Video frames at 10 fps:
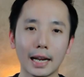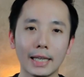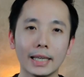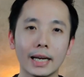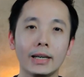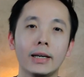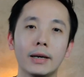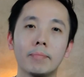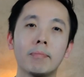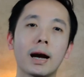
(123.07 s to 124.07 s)
harganya.
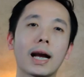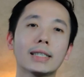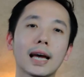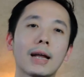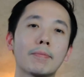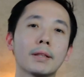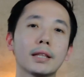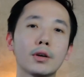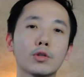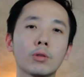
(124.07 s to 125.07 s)
Maka sangat
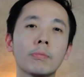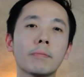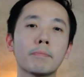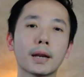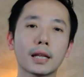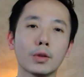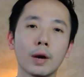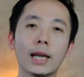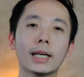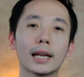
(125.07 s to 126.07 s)
penting untuk
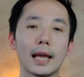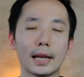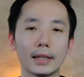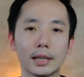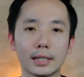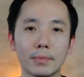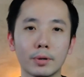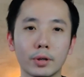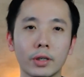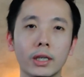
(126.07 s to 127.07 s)
memperhitungkan kenaikan
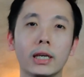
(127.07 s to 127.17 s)
tersebut.